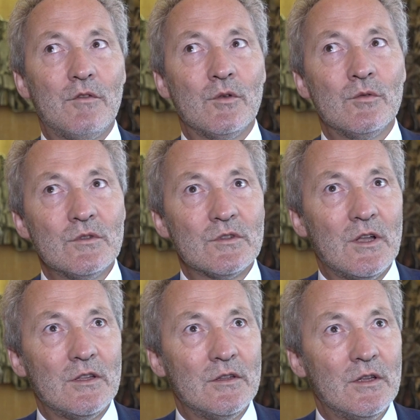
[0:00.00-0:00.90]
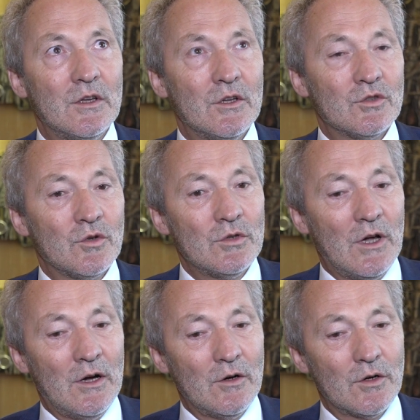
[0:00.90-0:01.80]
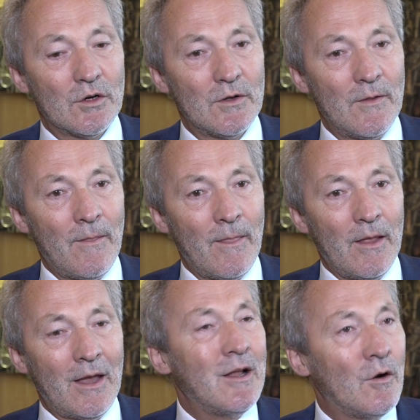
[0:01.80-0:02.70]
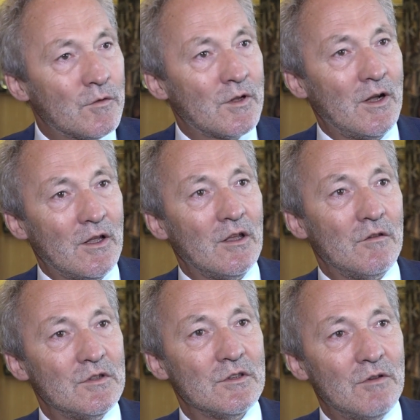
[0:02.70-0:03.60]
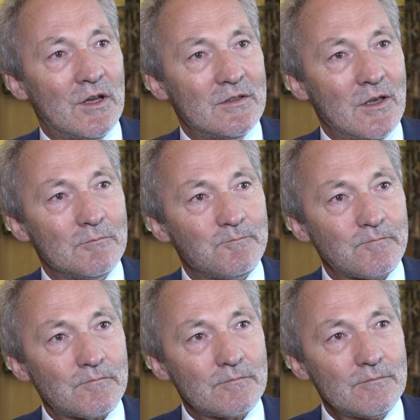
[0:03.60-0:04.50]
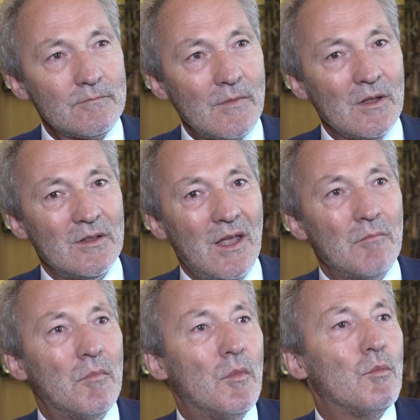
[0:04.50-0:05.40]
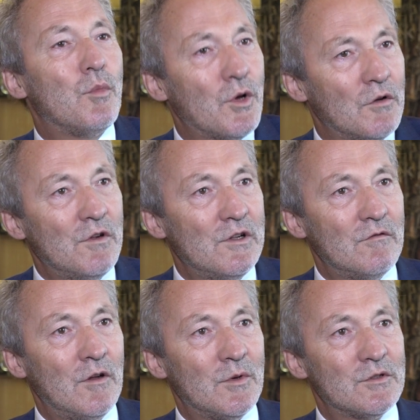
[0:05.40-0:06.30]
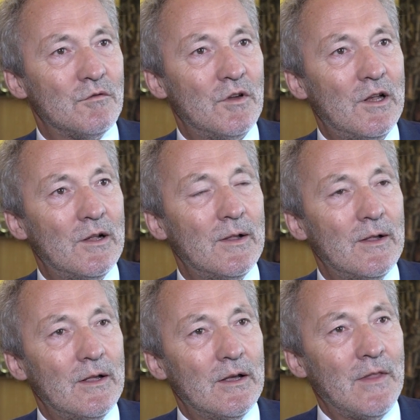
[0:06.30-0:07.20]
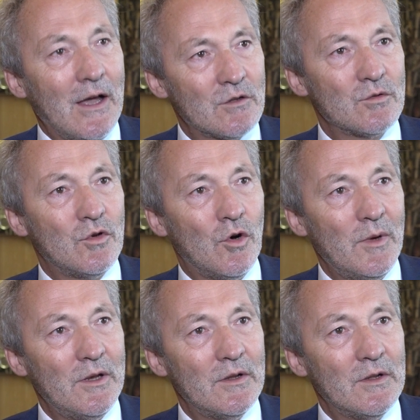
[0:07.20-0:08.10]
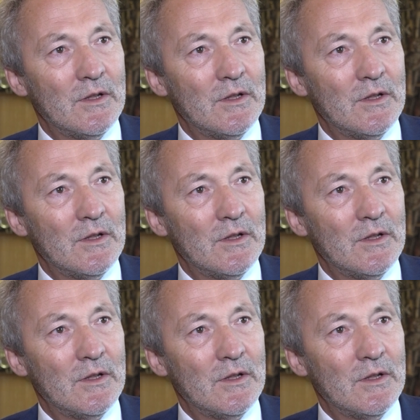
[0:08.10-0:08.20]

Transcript: für uns dann schon auch ein Auftrag in gewisser Weise, dem Bürgerwillen, wenn man so will, nachzukommen.